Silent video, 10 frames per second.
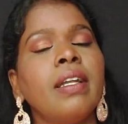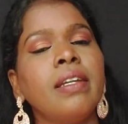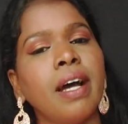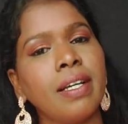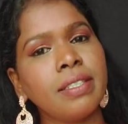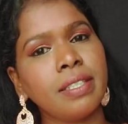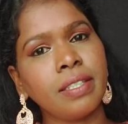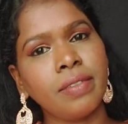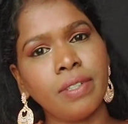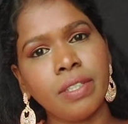டார்க்
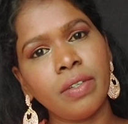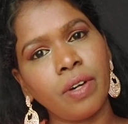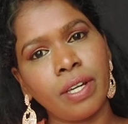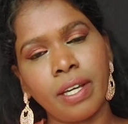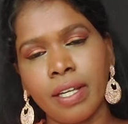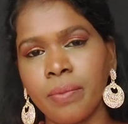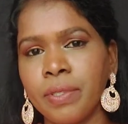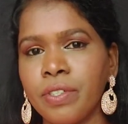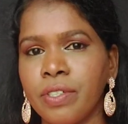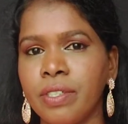சர்க்கிள் வந்து குறைய
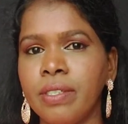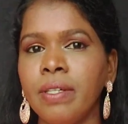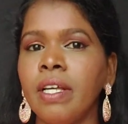ஆரம்பிச்சிடுச்சு